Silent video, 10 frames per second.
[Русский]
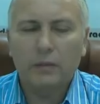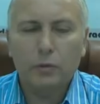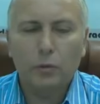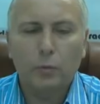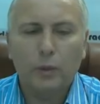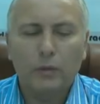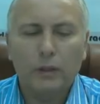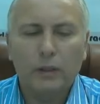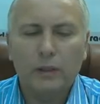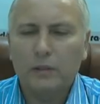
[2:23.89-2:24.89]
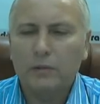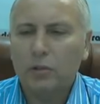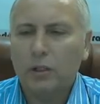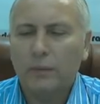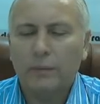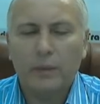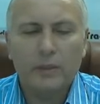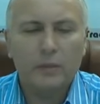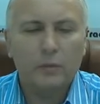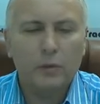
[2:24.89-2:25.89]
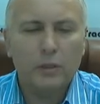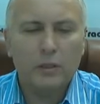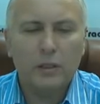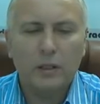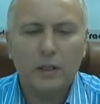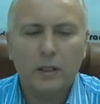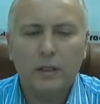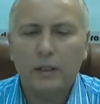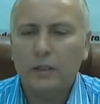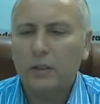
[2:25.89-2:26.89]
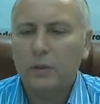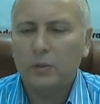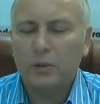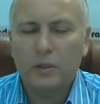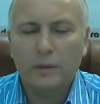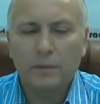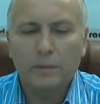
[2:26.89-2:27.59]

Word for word: Все провалилось вчера и сегодня слегка корректируется.